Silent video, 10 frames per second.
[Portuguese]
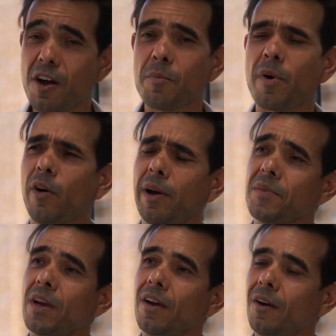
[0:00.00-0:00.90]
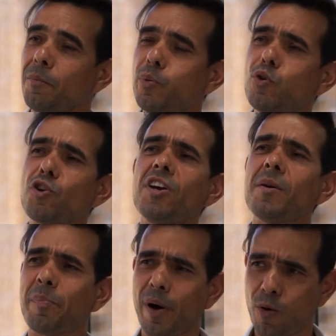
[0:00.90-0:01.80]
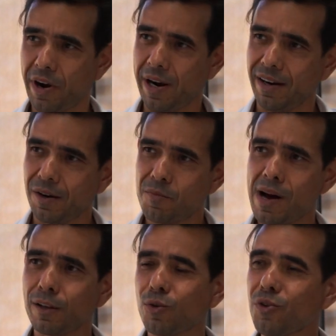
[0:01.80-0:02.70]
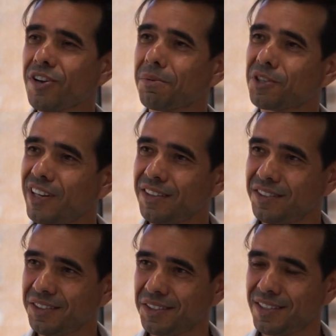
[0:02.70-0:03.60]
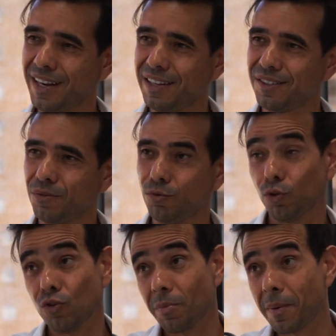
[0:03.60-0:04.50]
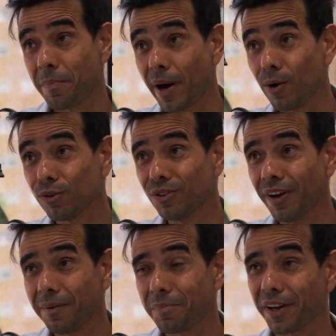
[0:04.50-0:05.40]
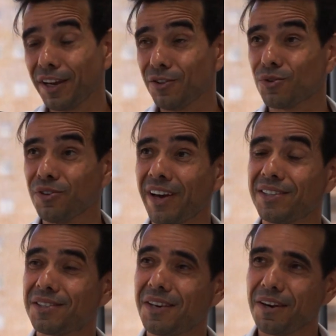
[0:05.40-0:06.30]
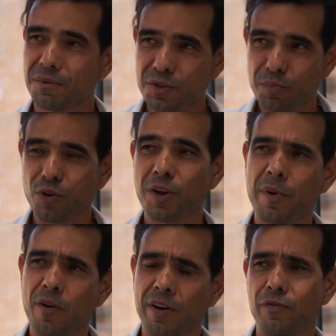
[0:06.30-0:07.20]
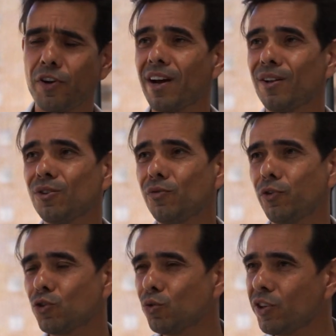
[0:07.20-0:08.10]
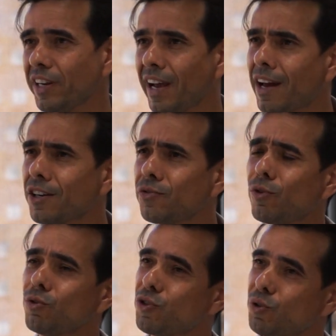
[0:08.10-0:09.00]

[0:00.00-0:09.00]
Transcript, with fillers: Paulo, é, Porquê Paué? É uma alcunha bastante interessante. O teu nome é Paulo, não é? Para quem não conhece. Mas porquê Paué? Foi algo que foste tu criar? Foram os teus